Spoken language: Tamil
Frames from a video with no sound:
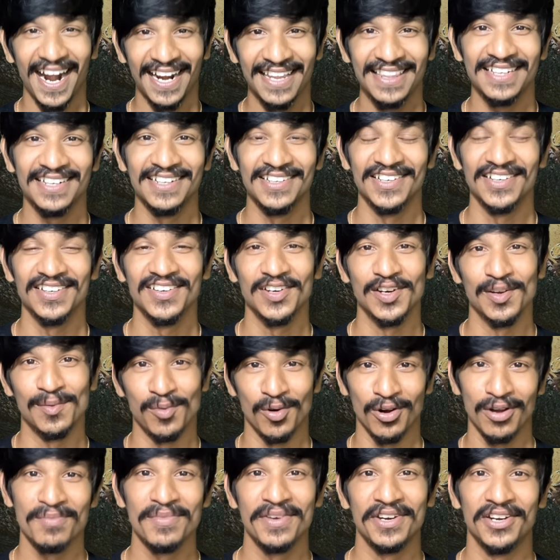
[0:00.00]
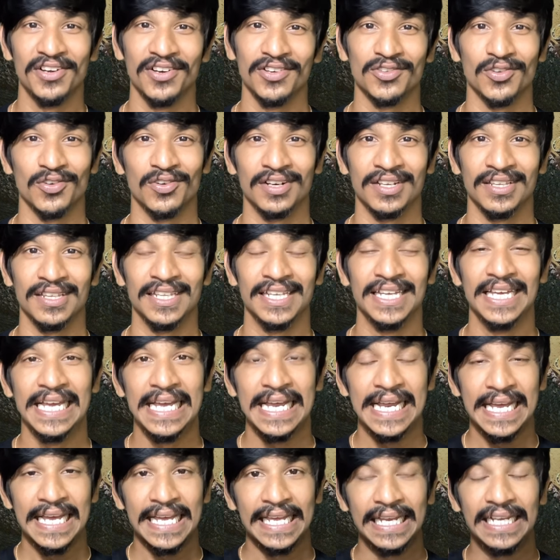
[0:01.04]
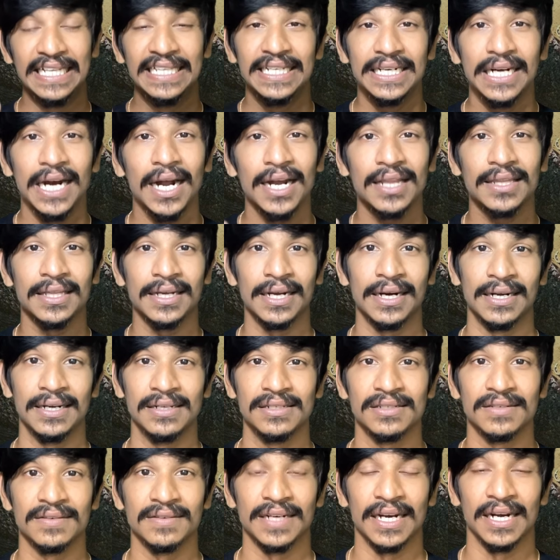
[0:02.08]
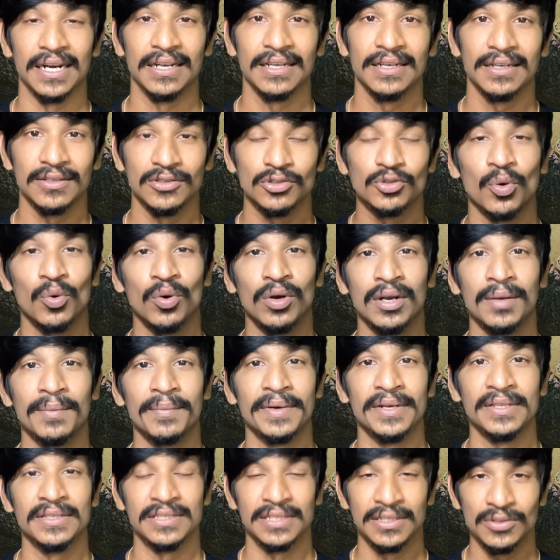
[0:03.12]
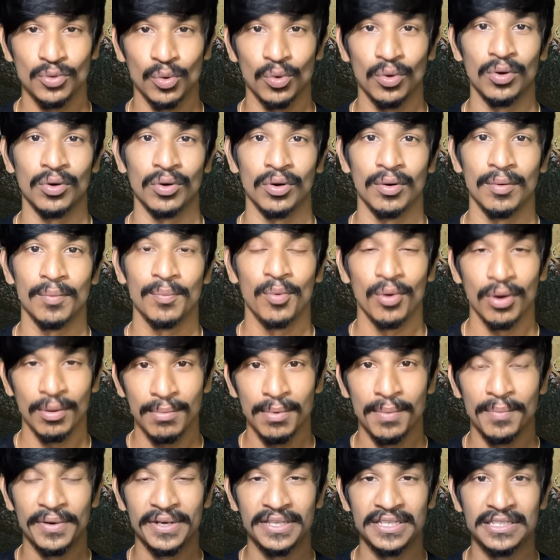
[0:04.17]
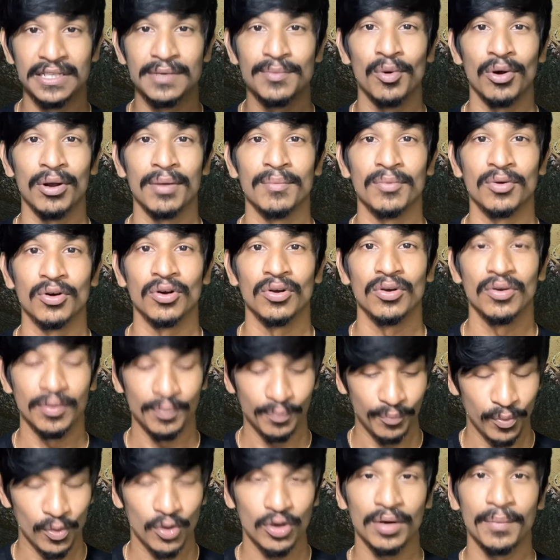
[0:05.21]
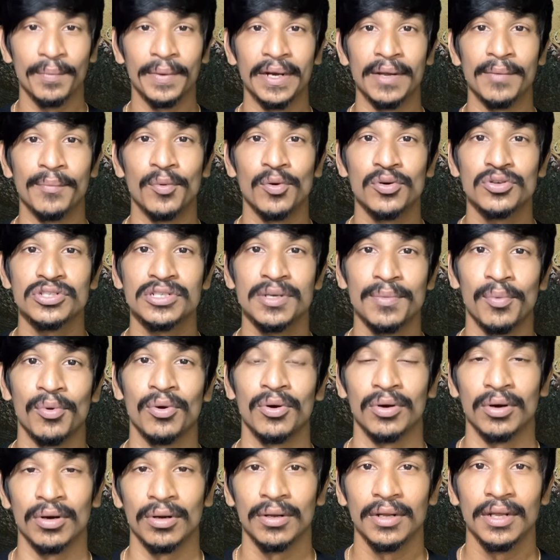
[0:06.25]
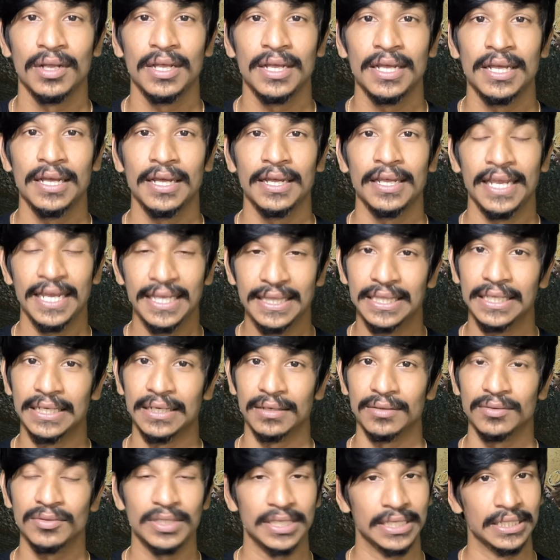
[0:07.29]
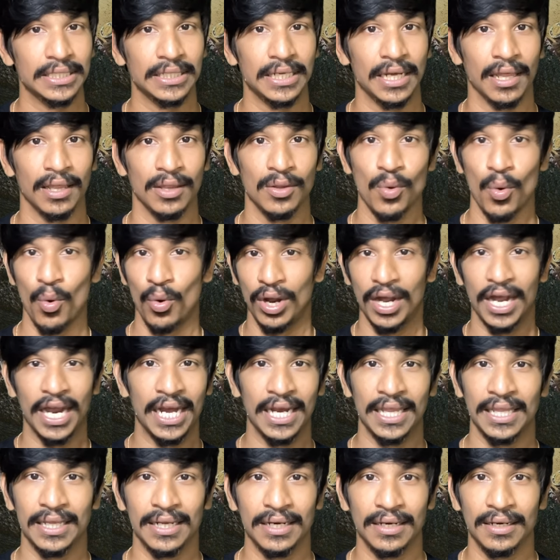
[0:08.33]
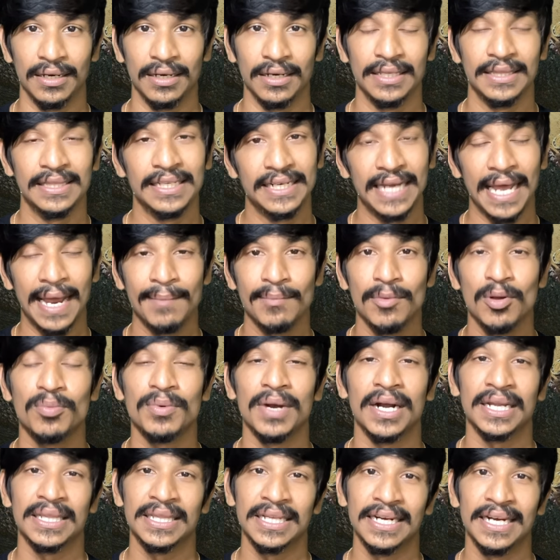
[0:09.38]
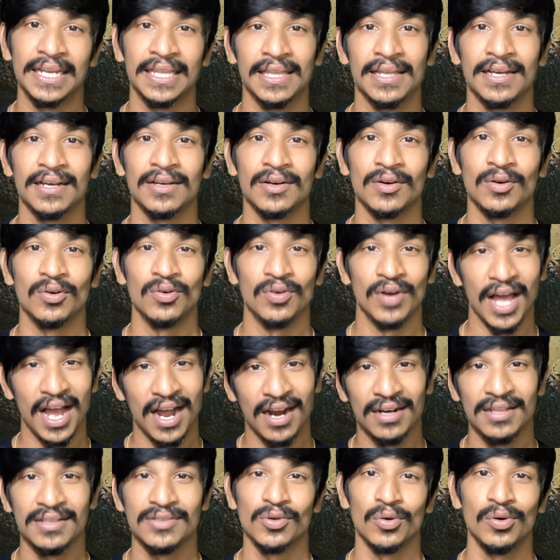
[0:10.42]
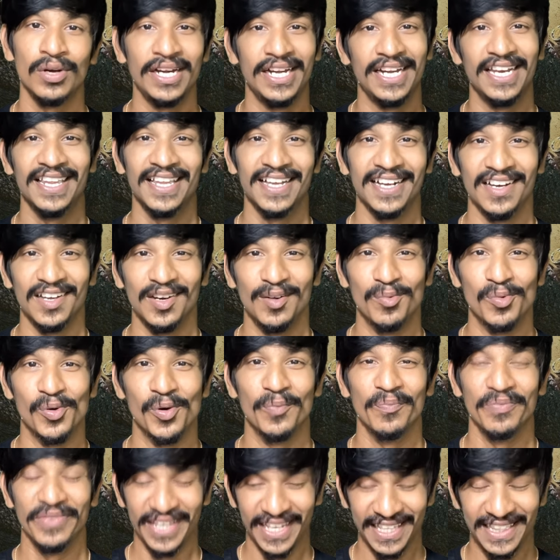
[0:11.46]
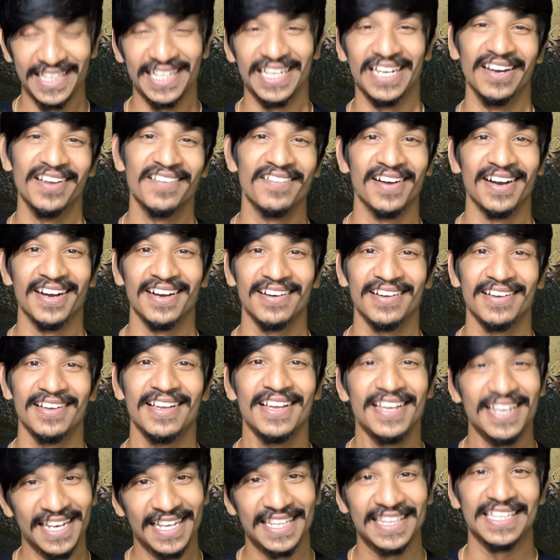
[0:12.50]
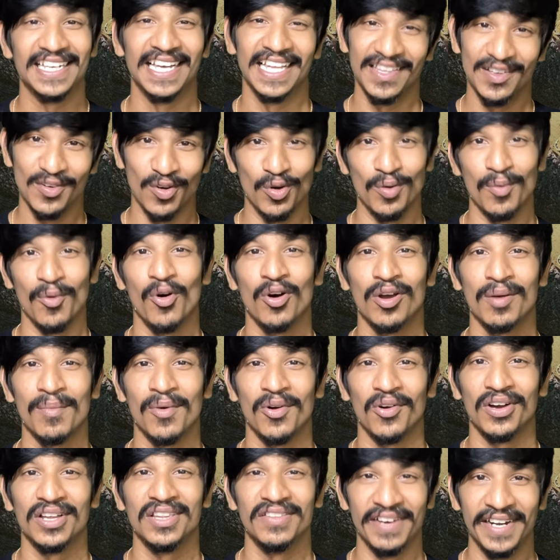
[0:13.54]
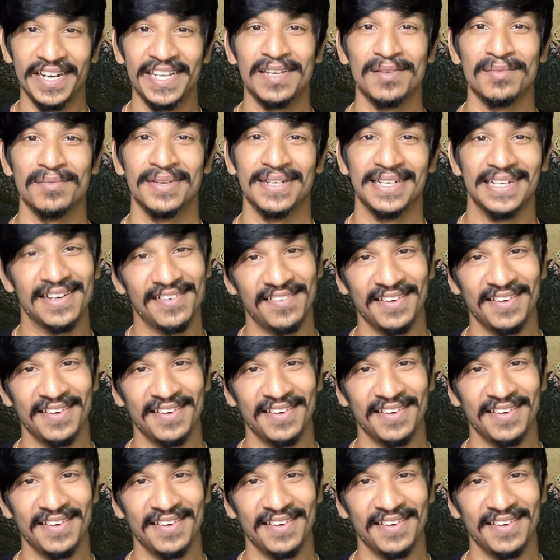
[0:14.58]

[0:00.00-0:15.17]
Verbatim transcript: அழுதுகிட்டோ இல்லை புலம்பிக்கிட்டோம் சொல்கிறது எதிர்காலத்தை கணிச்சவனால் சொல்ல முடிஞ்சதை சொல்கிறோம் புலம்ப முடிஞ்சதை புலம்புறோம் போடுற மாதிரி போஸ்ட்டை போடுறோம் ஏற்றுக்கிறதும் ஏற்றுக்காததும் உங்கள் கையில் தான் இருக்குது இந்த டைமில் நடந்துக்கிட்டே நடந்துக்கிட்டே தாங்க இருப்போம் நாங்களே சொல்லிக்கிட்டே அங்கே இருப்போம் ஏற்றுக்கிறேன் வா ஏற்றுக்காதே ஒன்று ஓரமாக உட்காந்து வேடிக்கை பாருங்க